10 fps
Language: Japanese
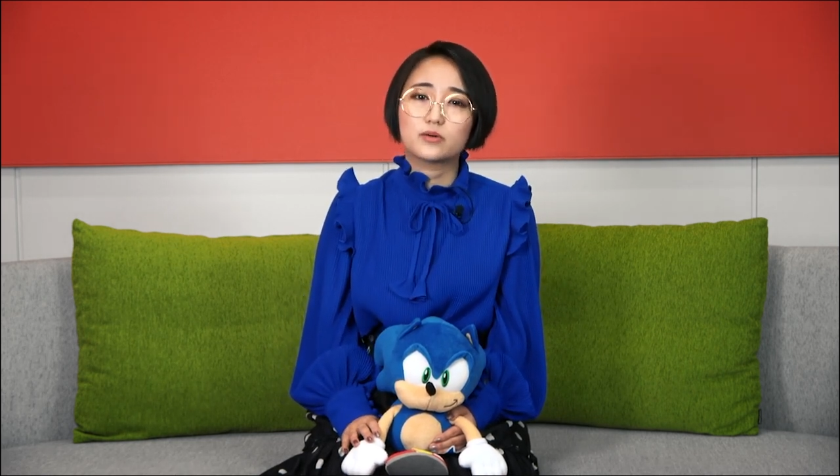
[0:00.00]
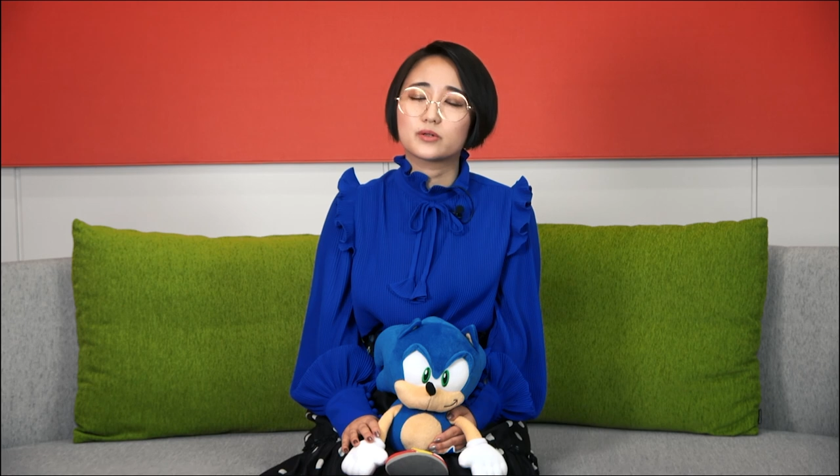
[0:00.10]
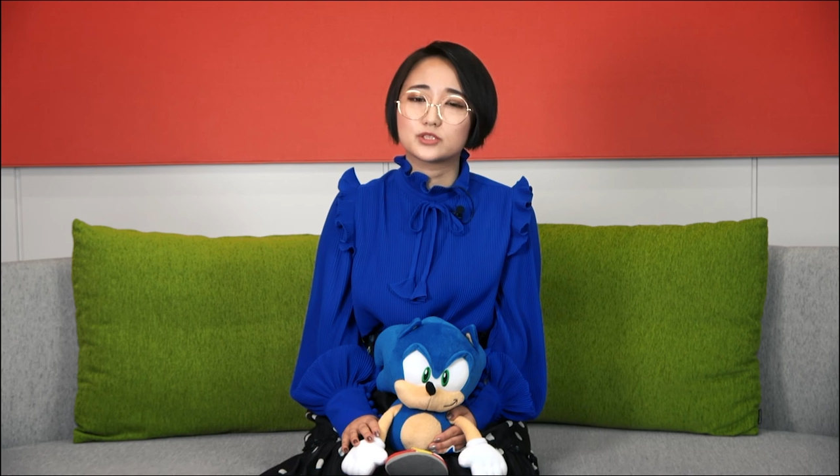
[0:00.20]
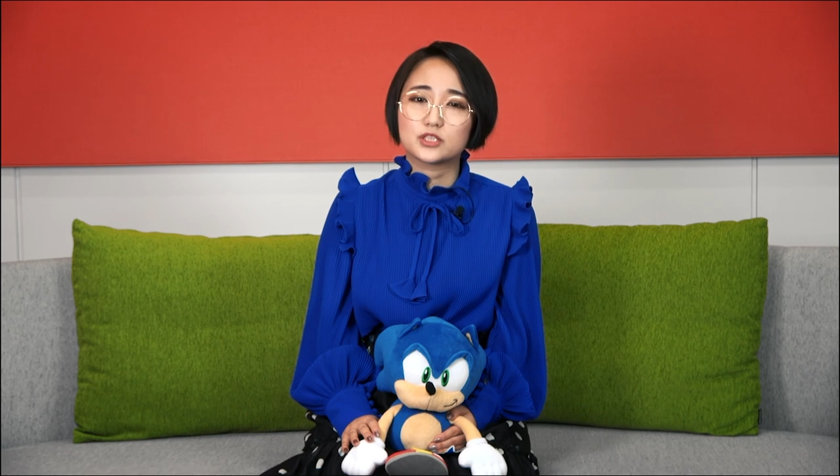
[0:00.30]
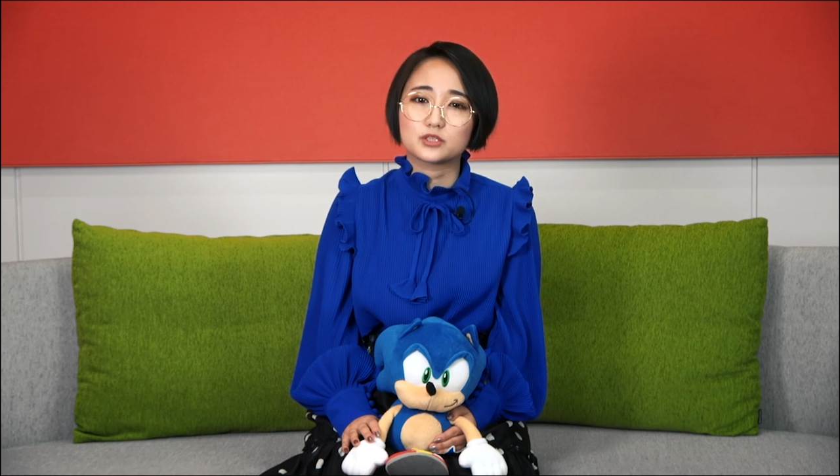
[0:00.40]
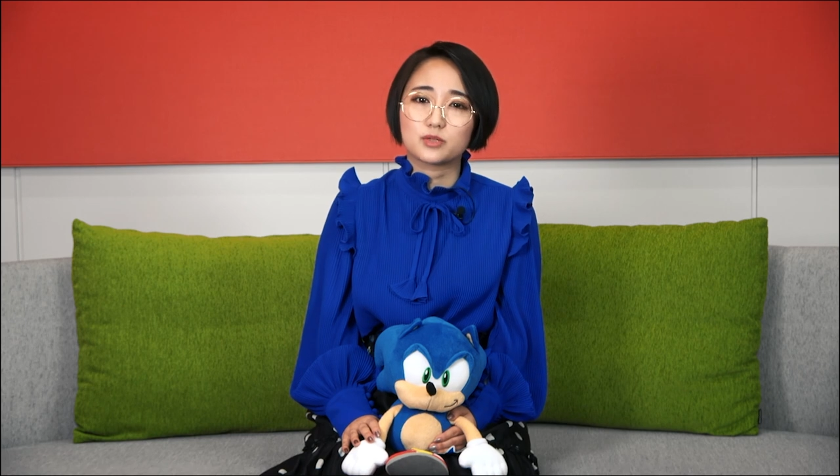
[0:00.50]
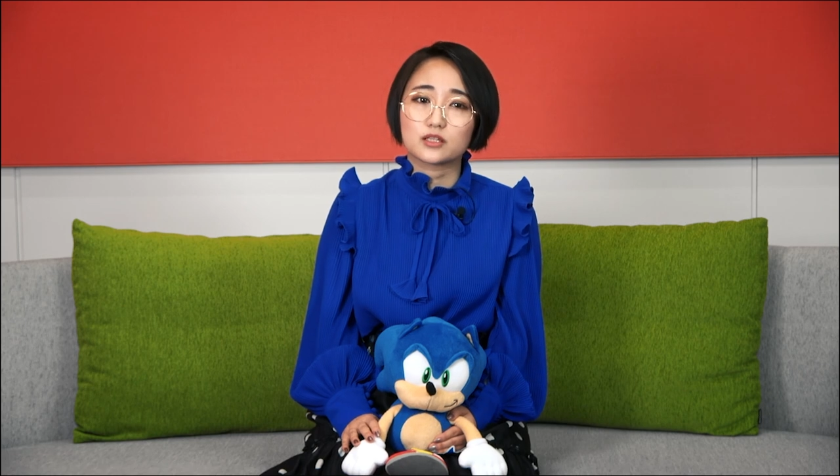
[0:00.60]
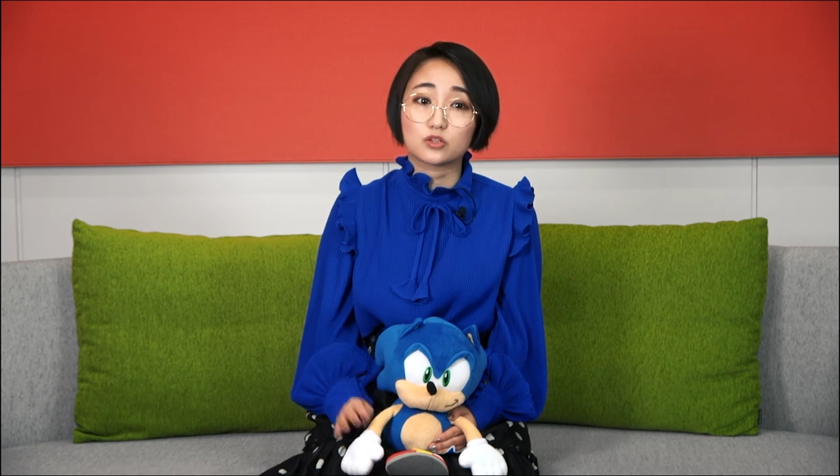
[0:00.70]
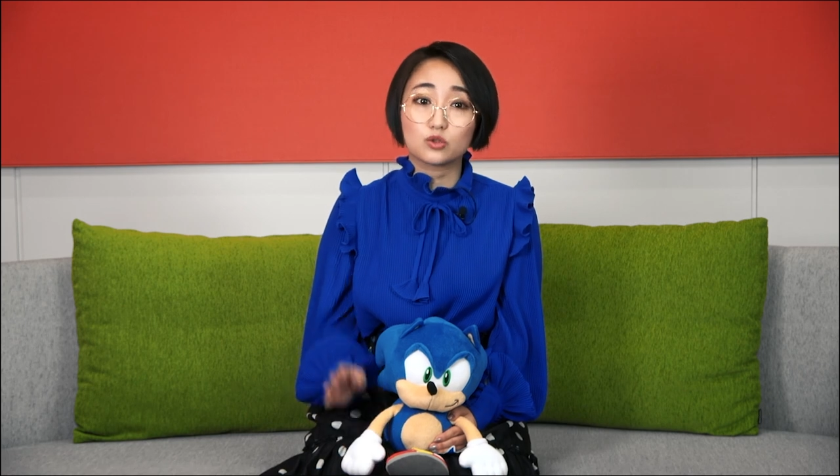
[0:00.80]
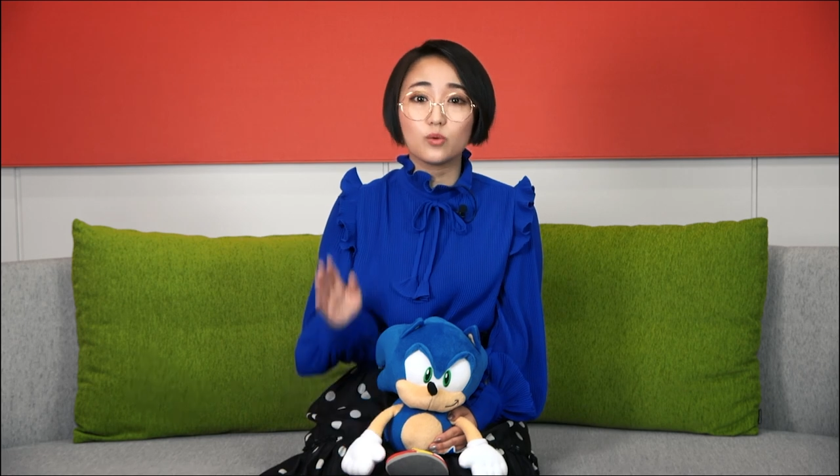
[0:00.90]
追い越してし
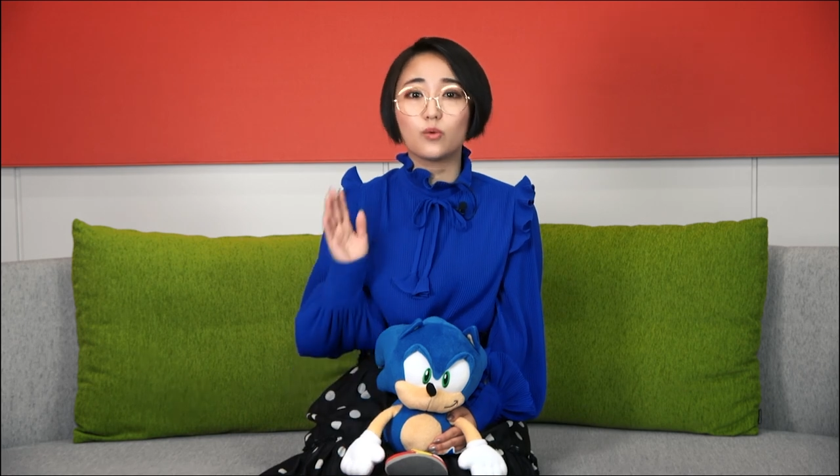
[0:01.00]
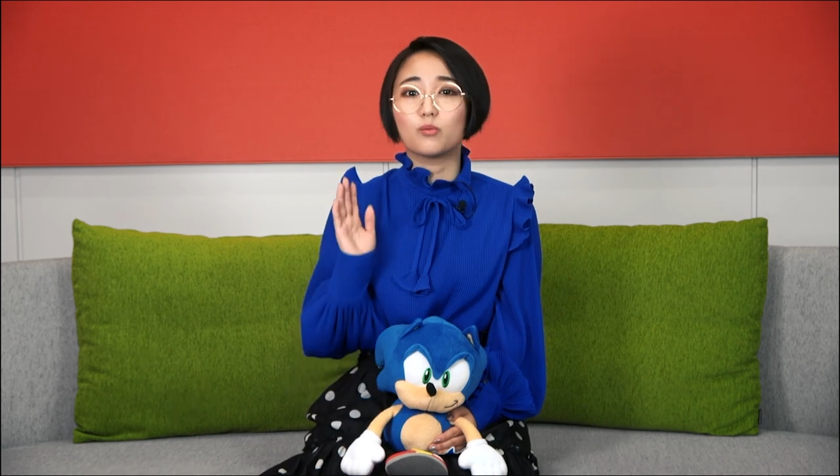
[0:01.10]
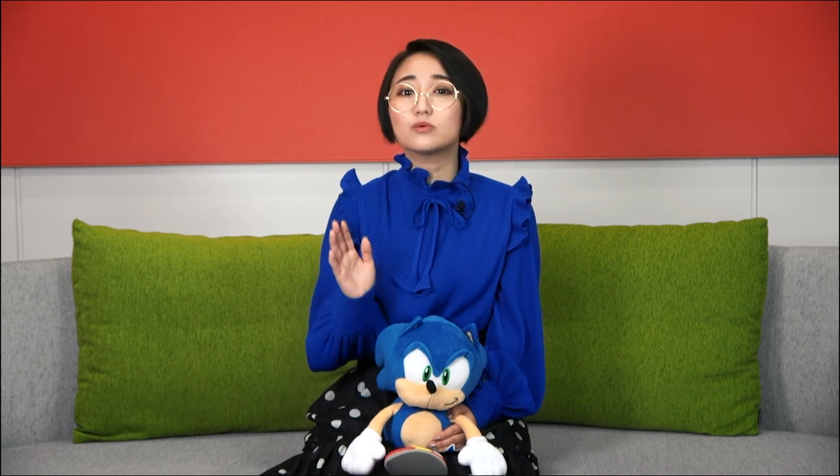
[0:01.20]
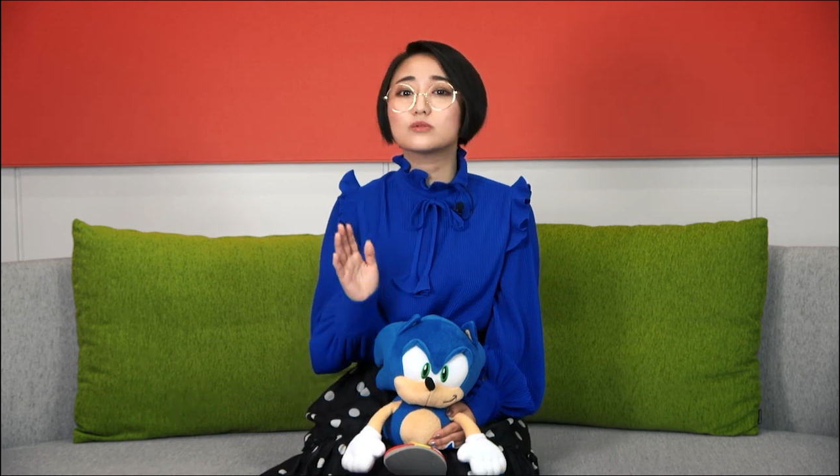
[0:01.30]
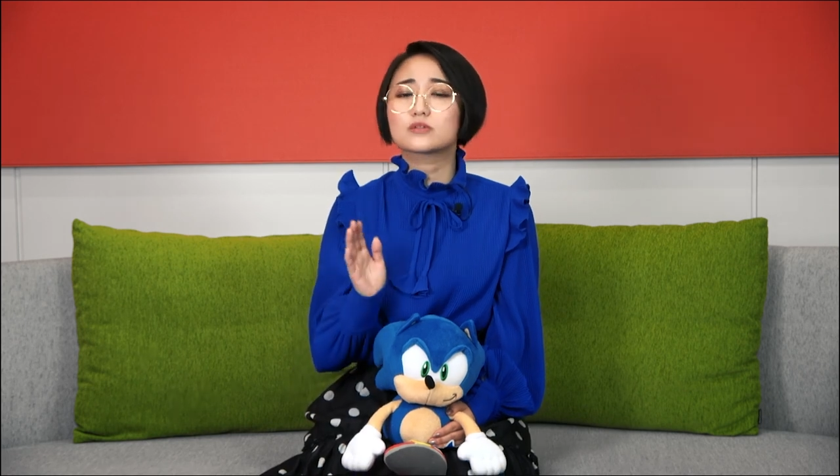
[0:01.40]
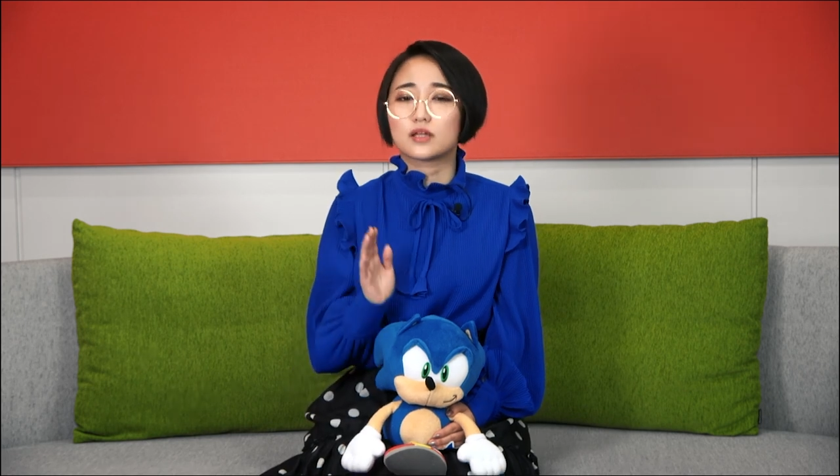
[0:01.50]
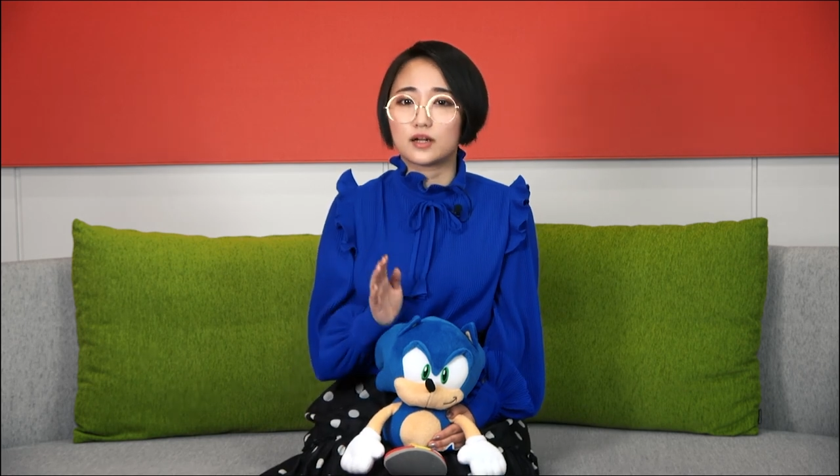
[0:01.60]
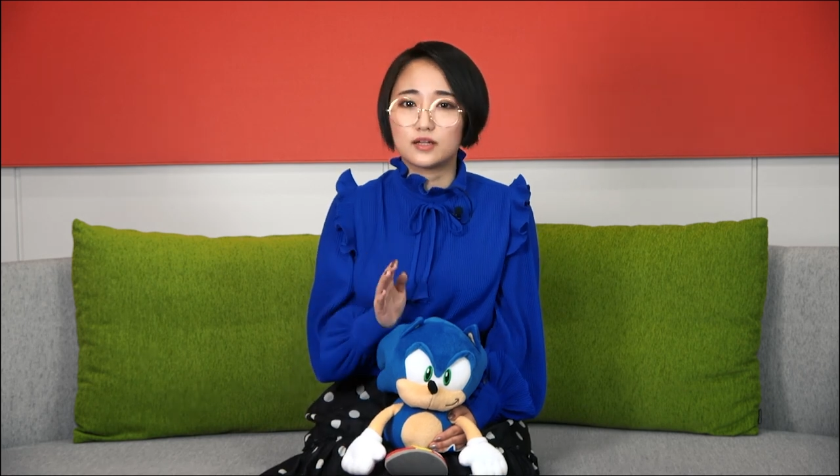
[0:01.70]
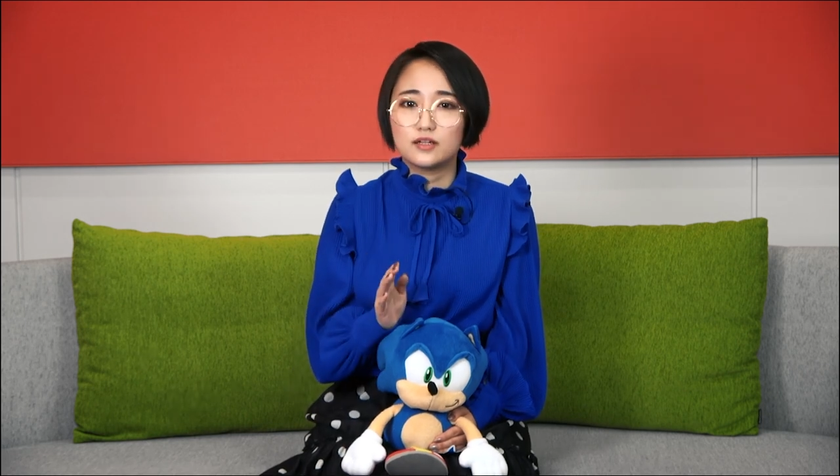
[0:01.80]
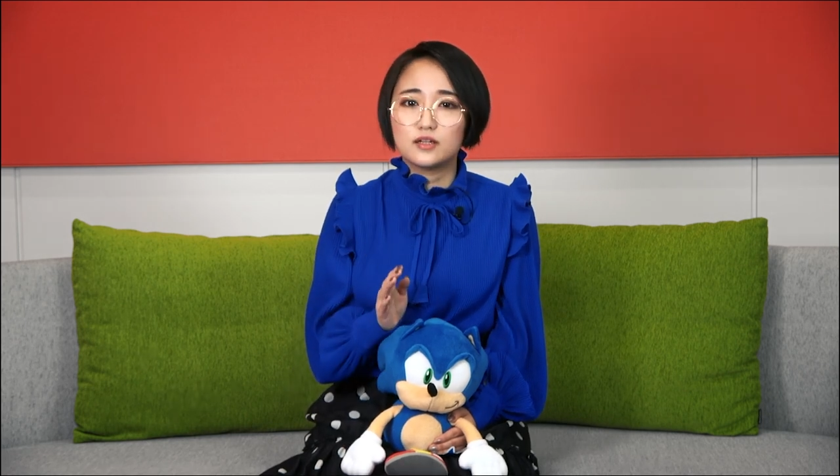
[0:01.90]
まったと思ったら、